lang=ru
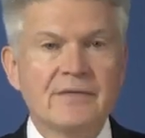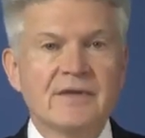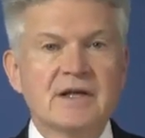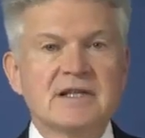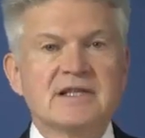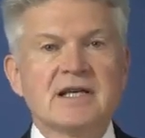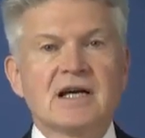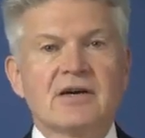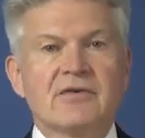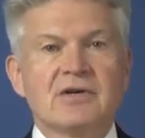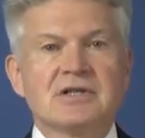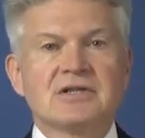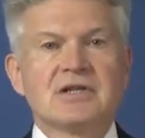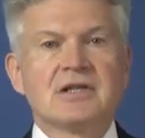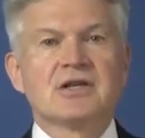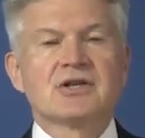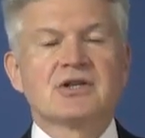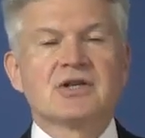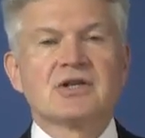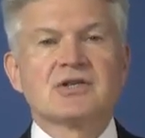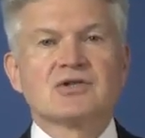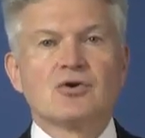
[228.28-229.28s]
На тяговой
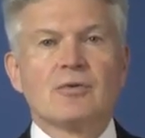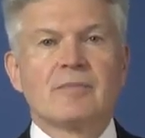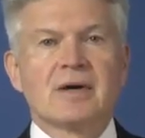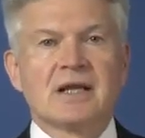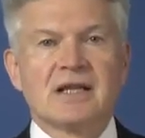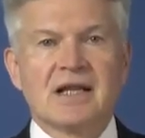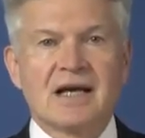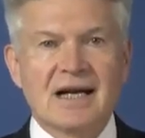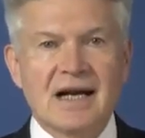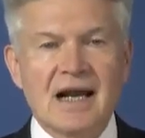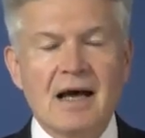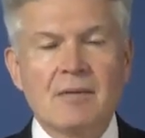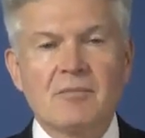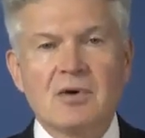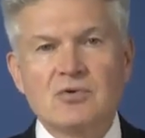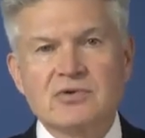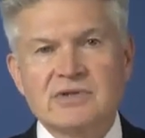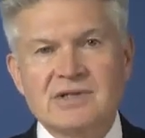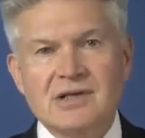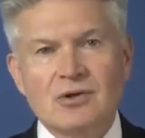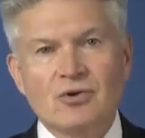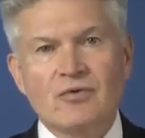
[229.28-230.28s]
тележке собрана рама,
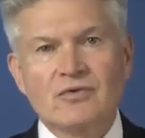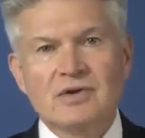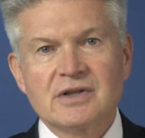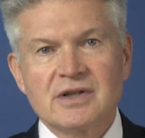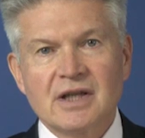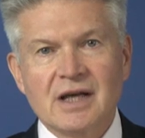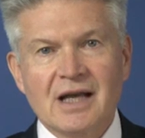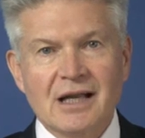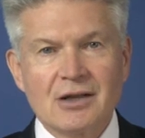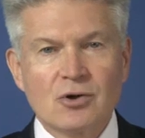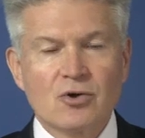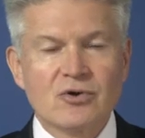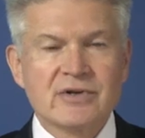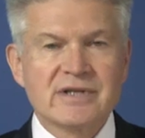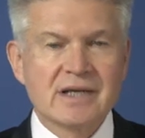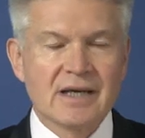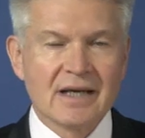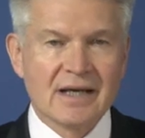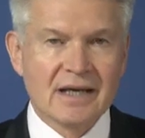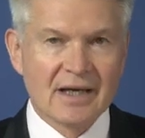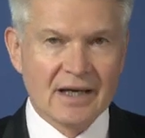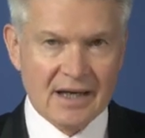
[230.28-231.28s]
установлены
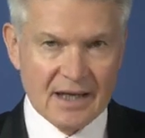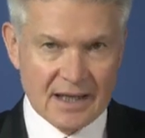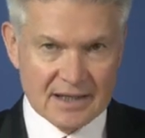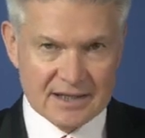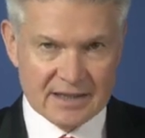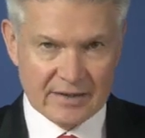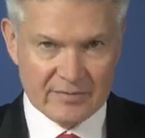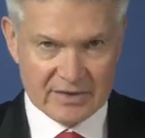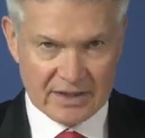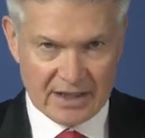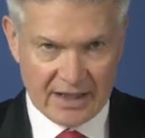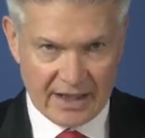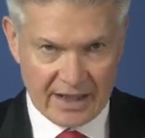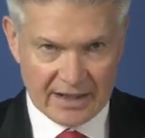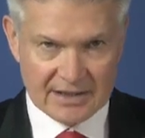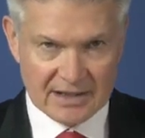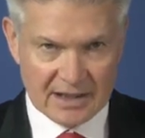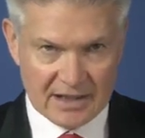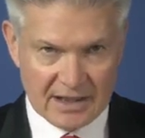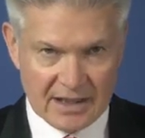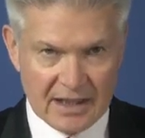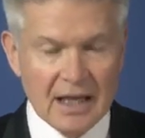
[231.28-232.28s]
колеса и каркас
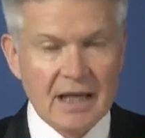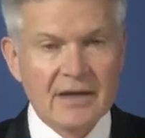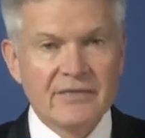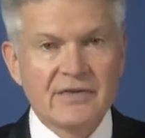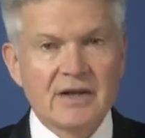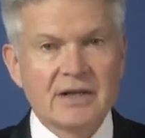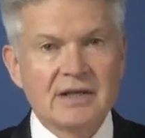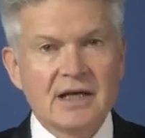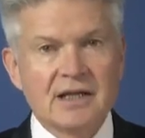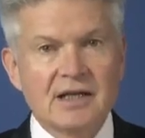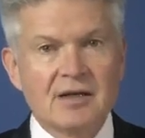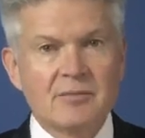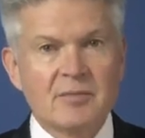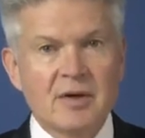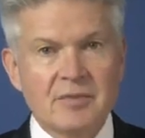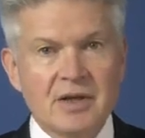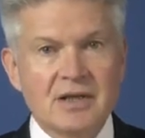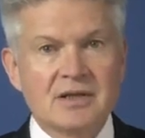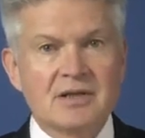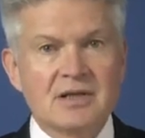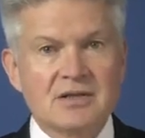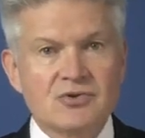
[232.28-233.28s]
обтекателей. На данный
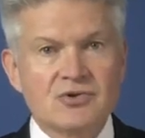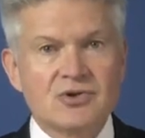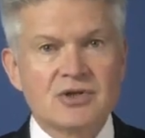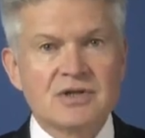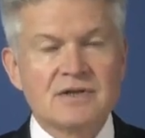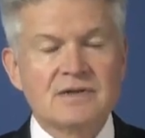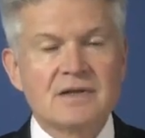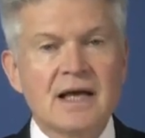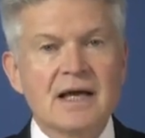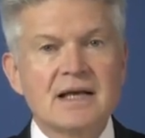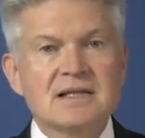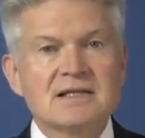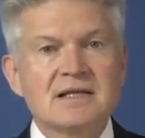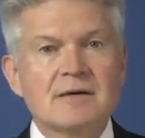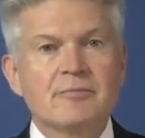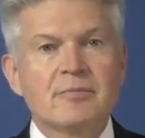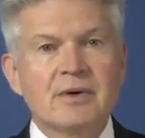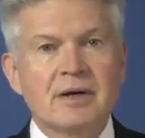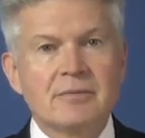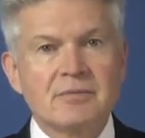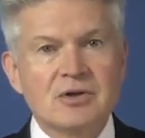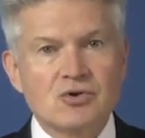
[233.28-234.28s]
момент осуществляется
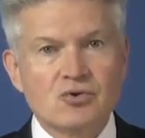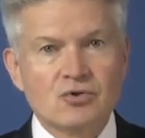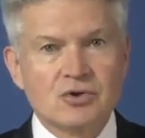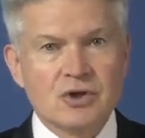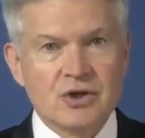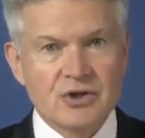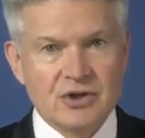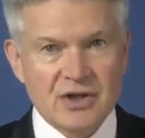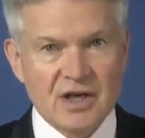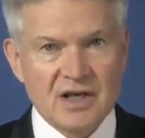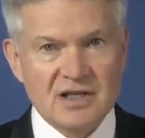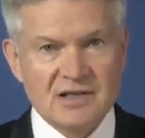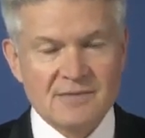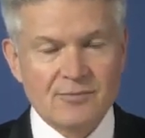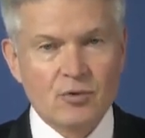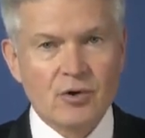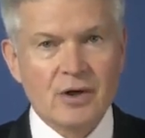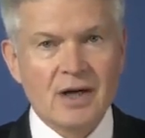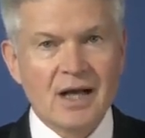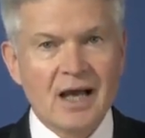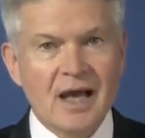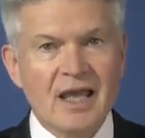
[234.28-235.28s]
промежуточная
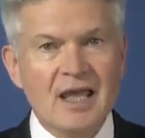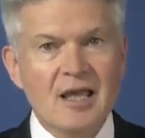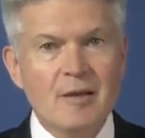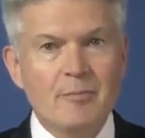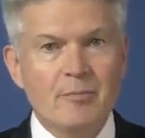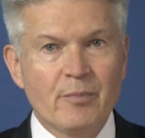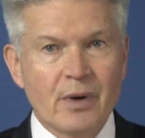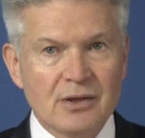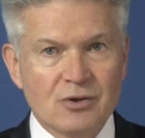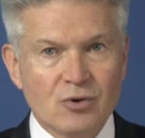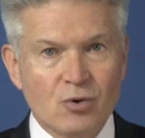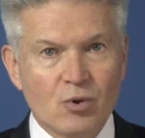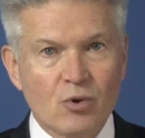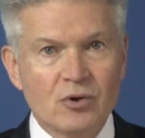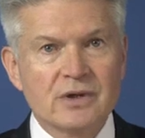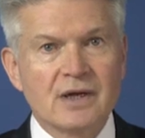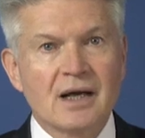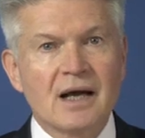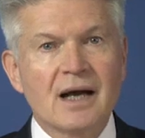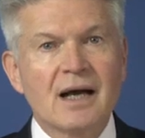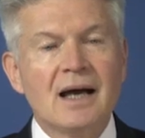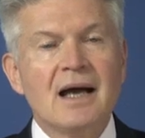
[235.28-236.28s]
сборка и
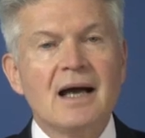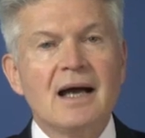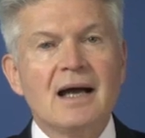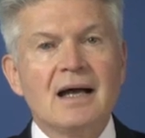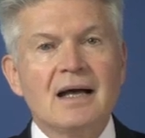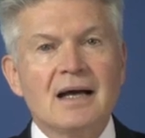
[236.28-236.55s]
подгонка